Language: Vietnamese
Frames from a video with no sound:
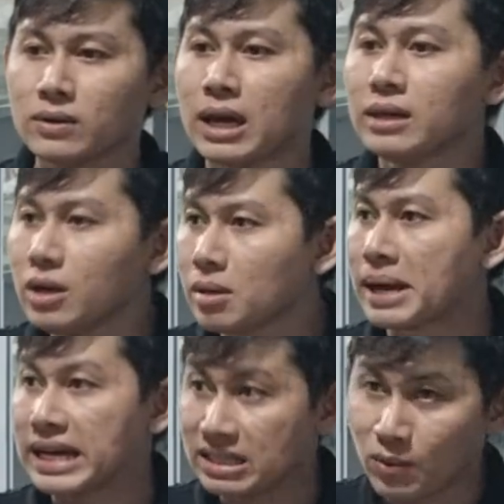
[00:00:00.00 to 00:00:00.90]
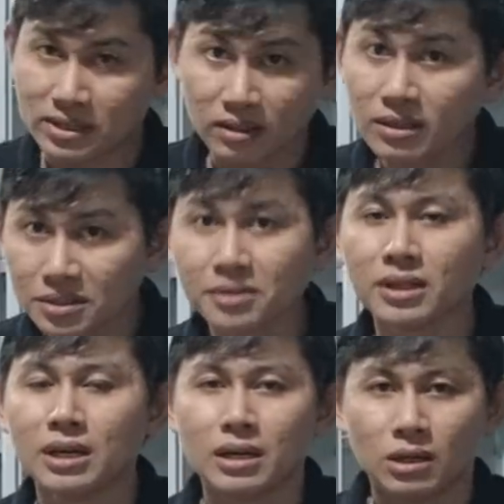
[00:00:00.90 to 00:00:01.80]
có thể kêu các bạn ra ngoài xử lý trước,
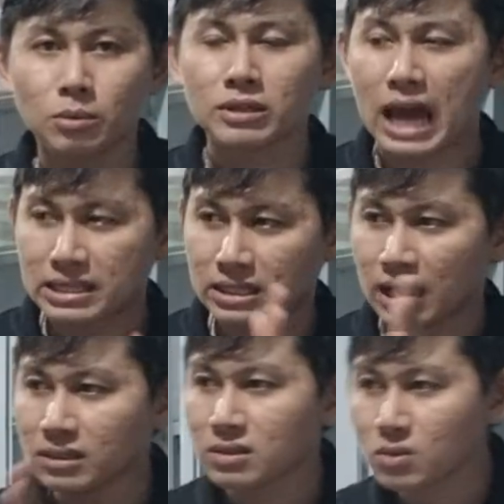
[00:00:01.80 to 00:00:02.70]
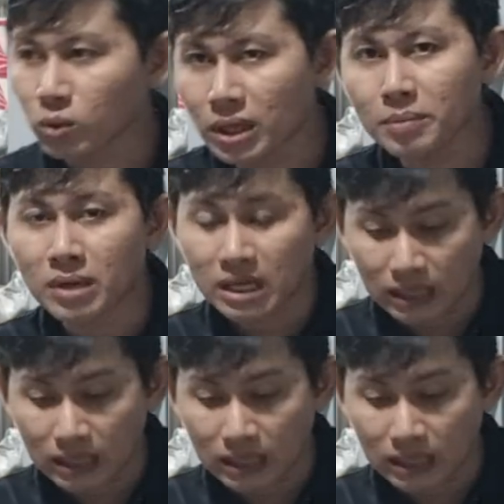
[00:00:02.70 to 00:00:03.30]
lúc đó Thái sẽ gửi thuốc tiếp.